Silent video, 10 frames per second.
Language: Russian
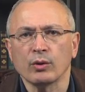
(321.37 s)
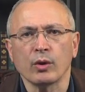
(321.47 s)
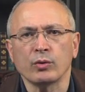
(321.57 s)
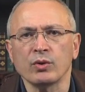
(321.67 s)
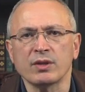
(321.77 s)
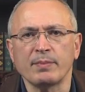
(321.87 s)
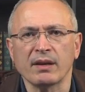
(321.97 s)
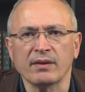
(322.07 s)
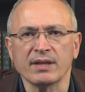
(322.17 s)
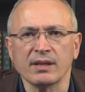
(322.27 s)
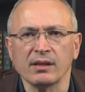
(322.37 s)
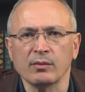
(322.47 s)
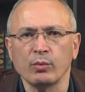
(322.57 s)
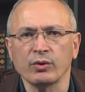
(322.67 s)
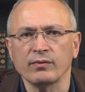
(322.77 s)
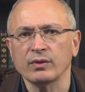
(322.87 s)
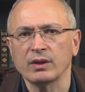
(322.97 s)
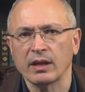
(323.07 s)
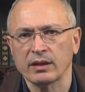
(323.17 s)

то одной из первых ссылок будет вот